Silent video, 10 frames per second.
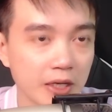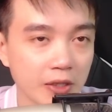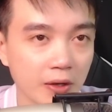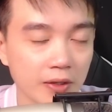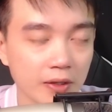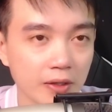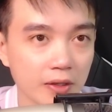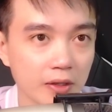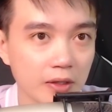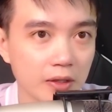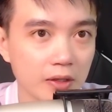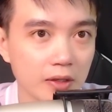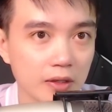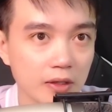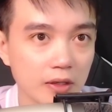rồi.
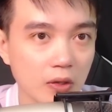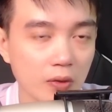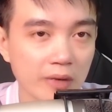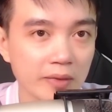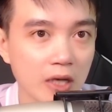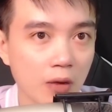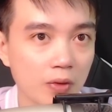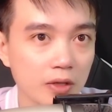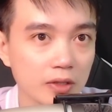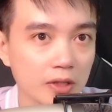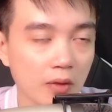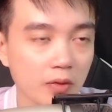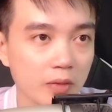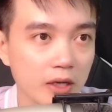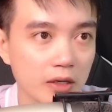Còn đem đi đâu á thì tao không
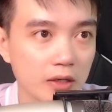có biết.